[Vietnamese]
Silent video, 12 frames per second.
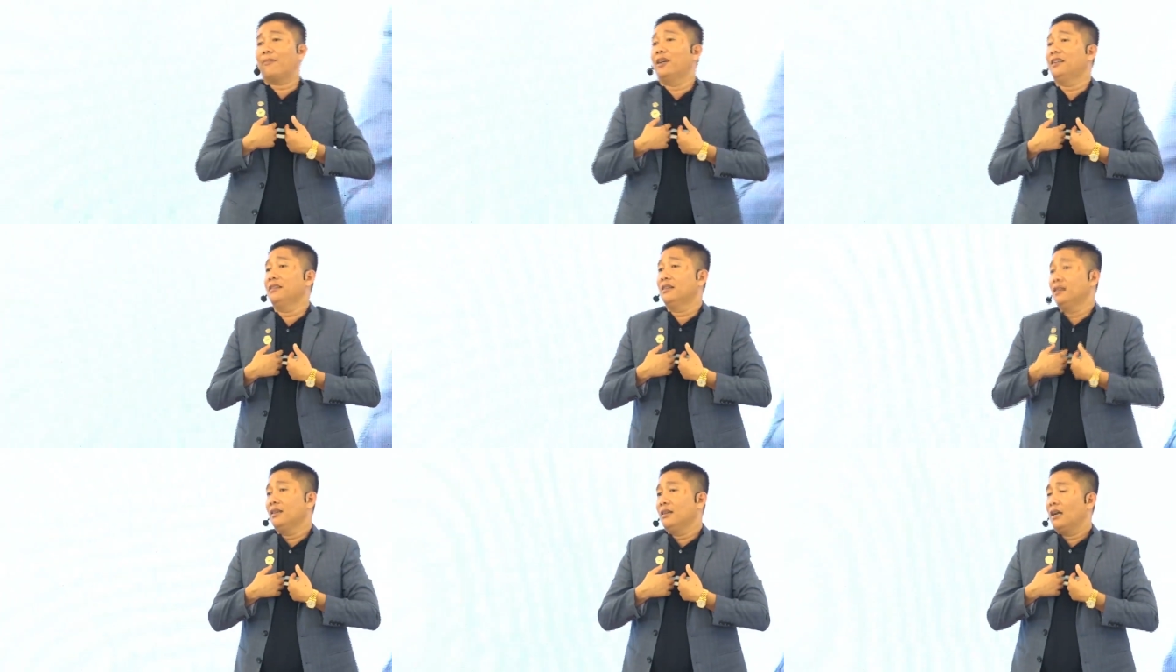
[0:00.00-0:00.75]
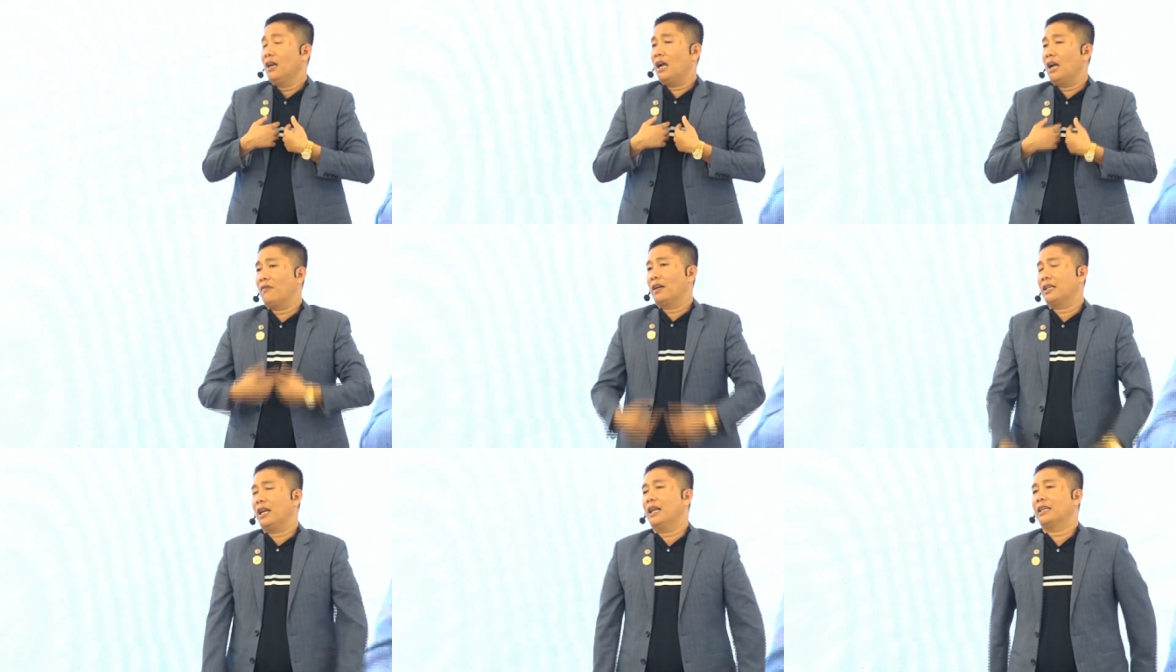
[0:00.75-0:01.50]
mình à, và
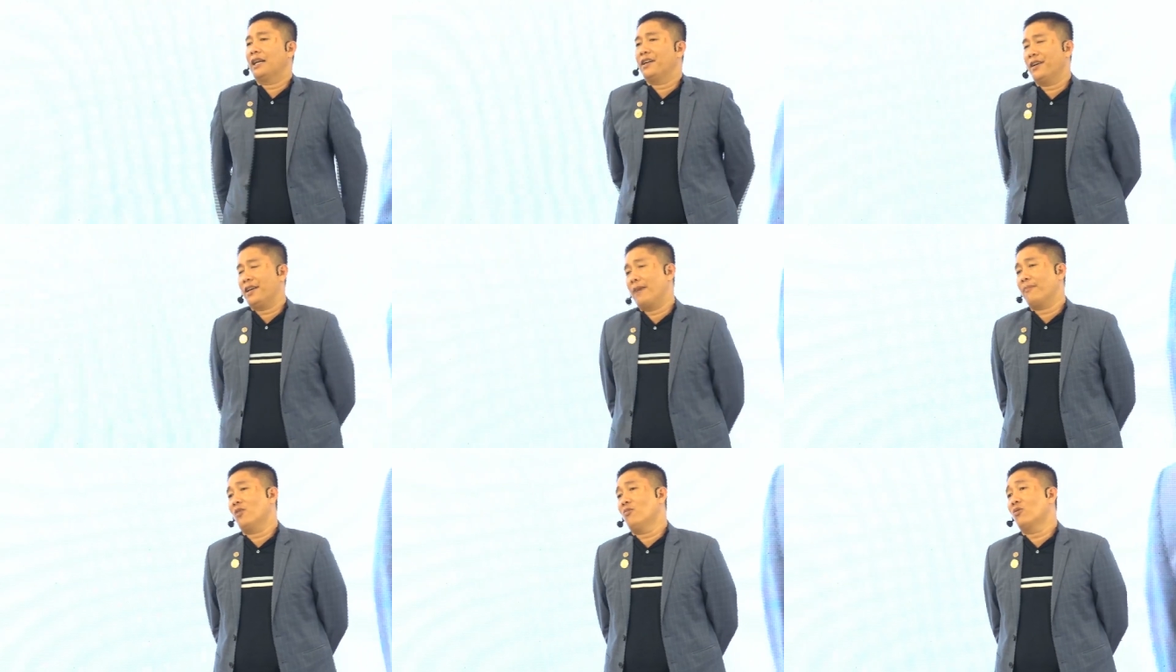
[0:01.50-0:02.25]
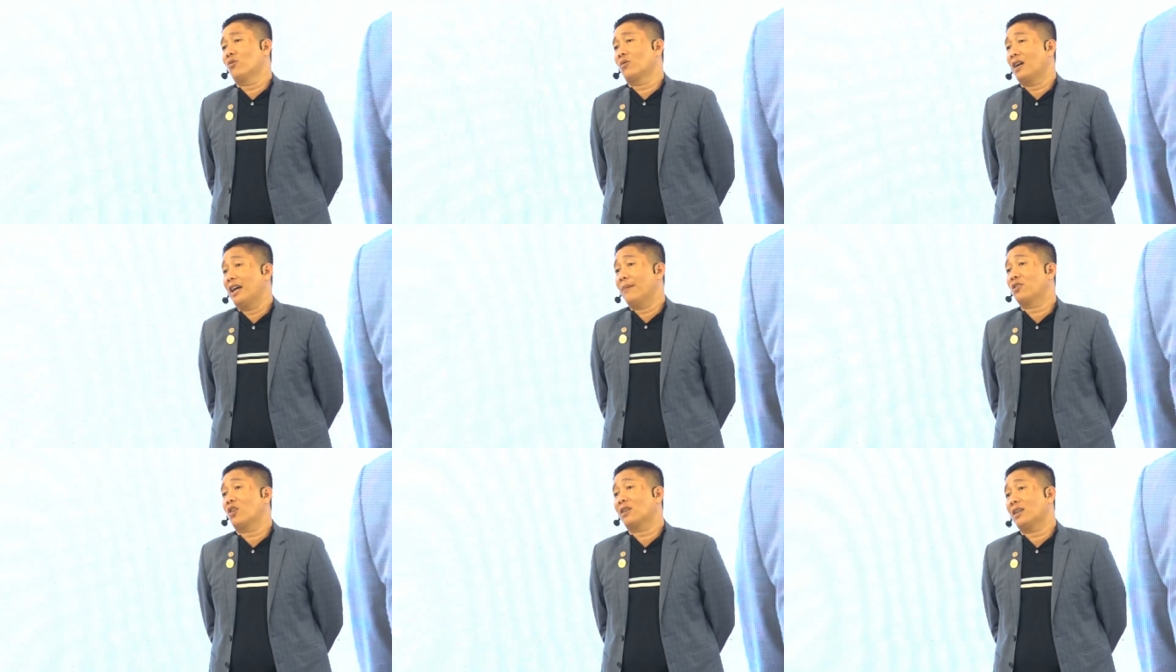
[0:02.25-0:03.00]
thế là thầy nói em có muốn cuộc đời em
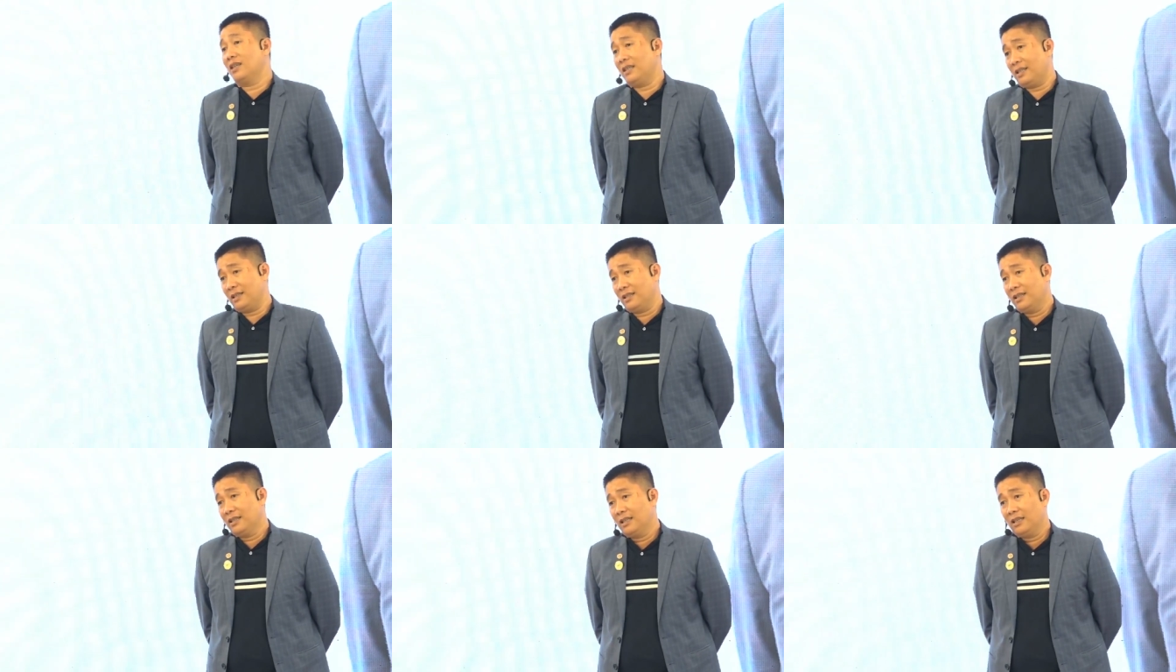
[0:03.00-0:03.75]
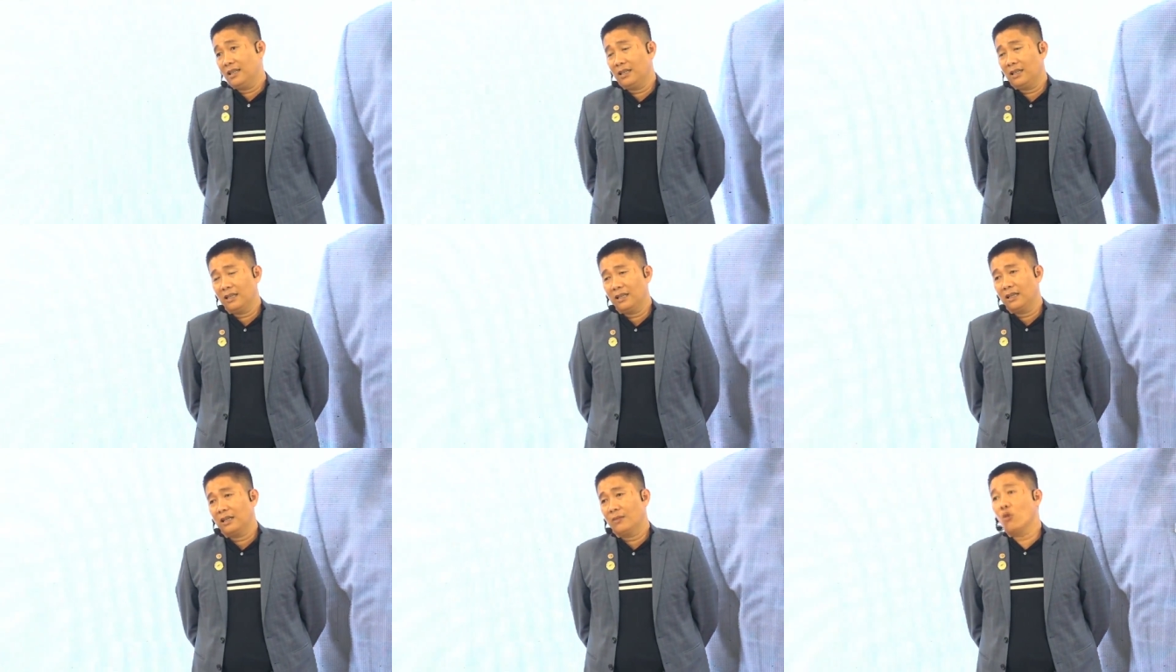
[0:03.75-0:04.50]
tốt hơn á
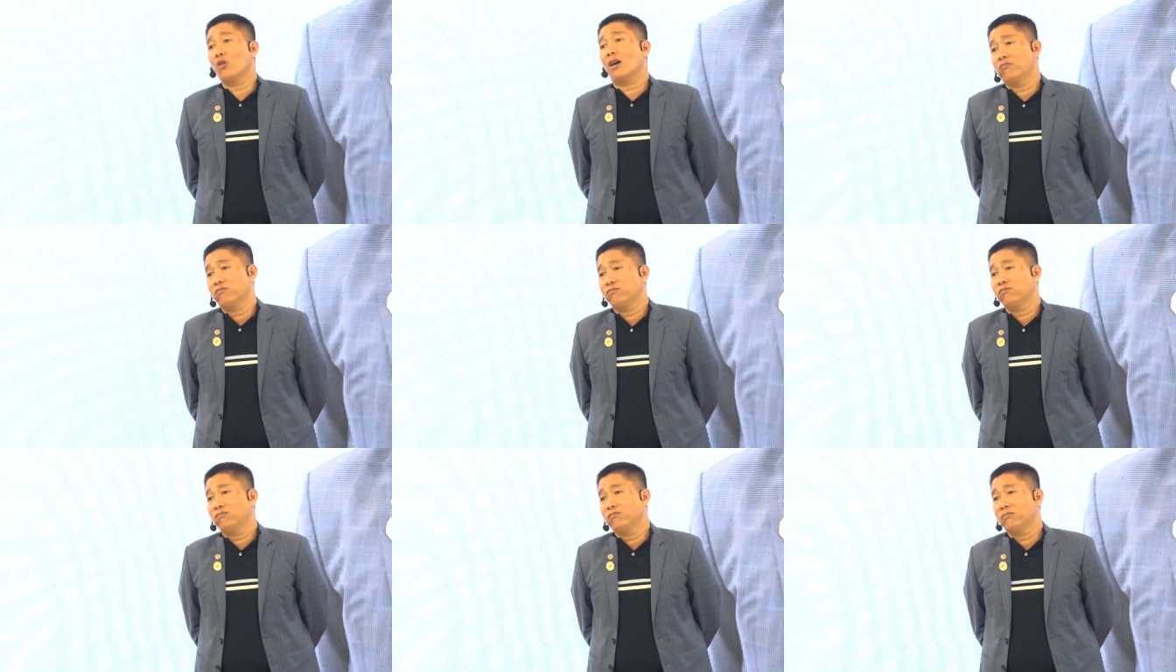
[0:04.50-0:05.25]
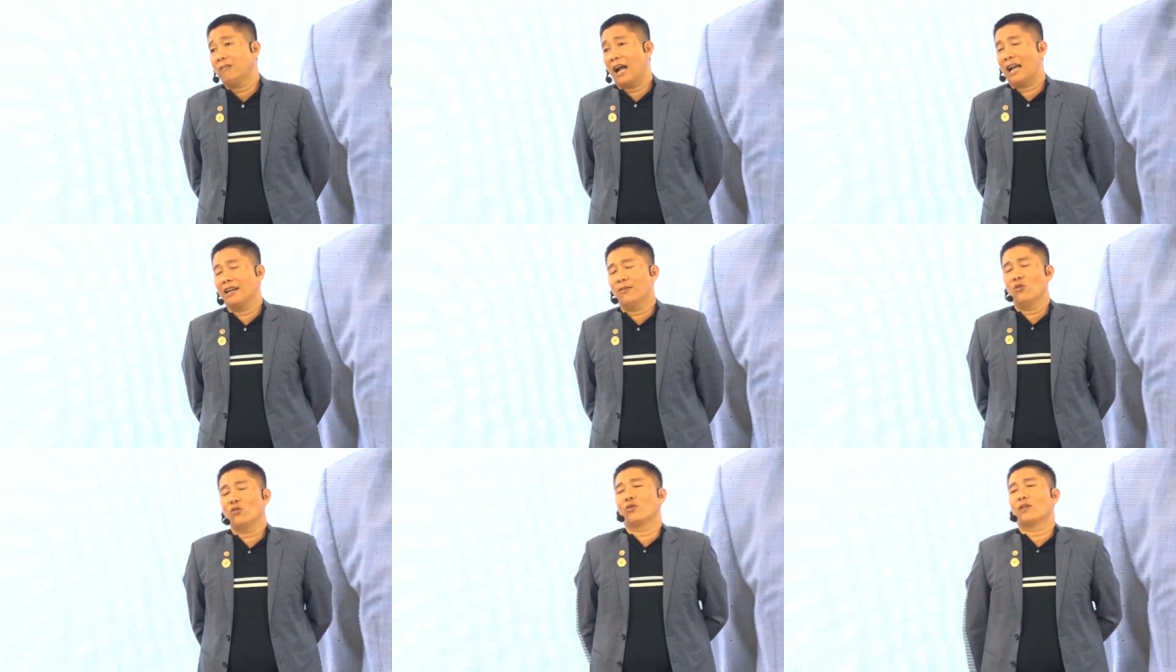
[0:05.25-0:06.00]
muốn không ai ở
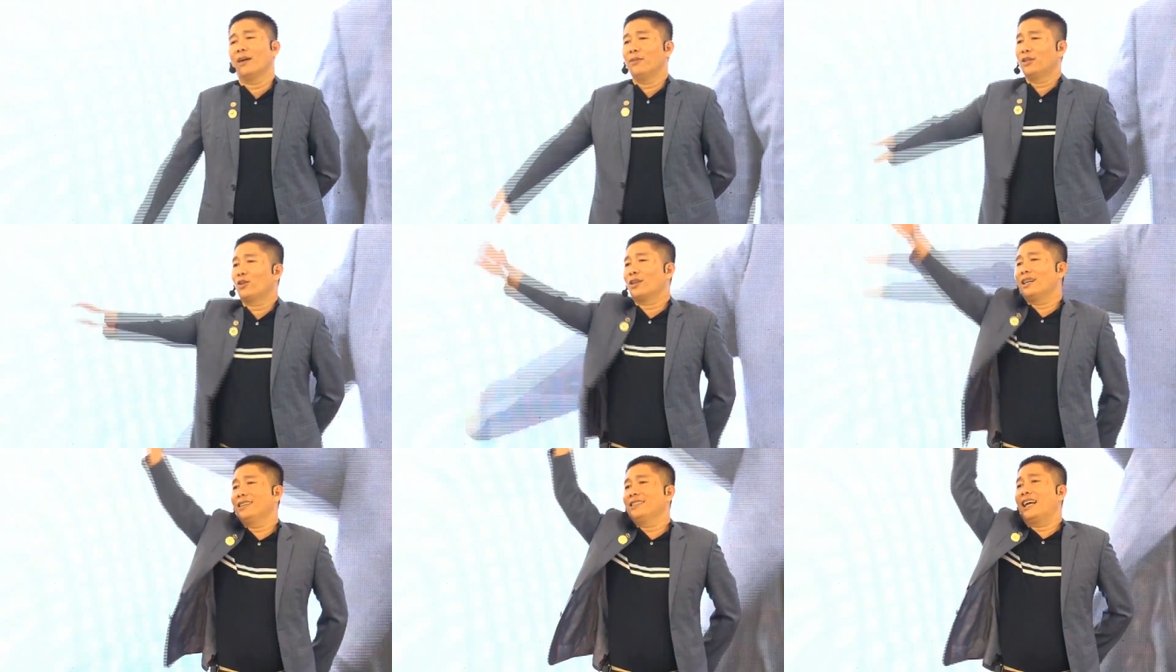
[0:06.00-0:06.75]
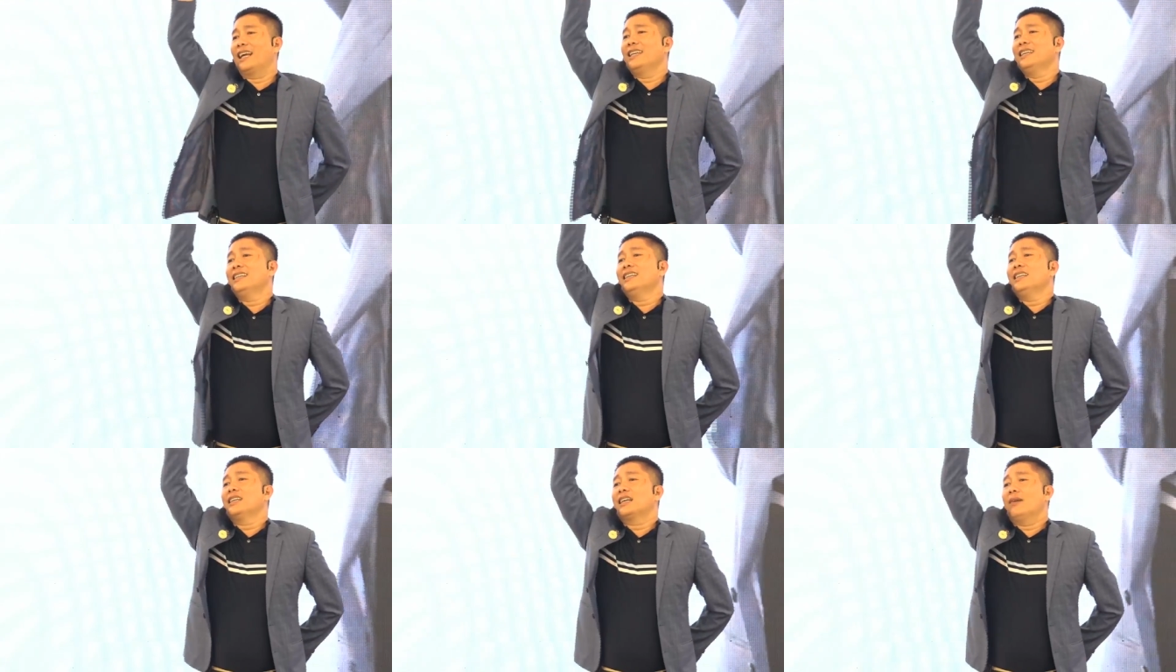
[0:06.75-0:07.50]
muốn cuộc đời mình tốt hơn đưa tay
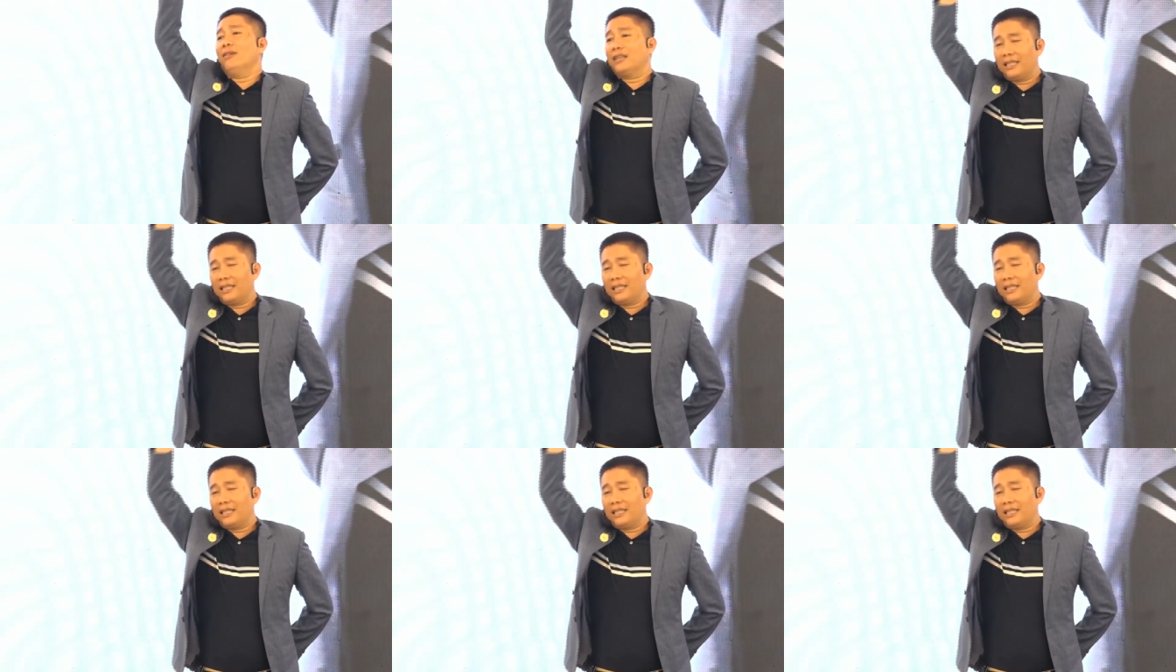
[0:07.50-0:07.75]
cảm ơn các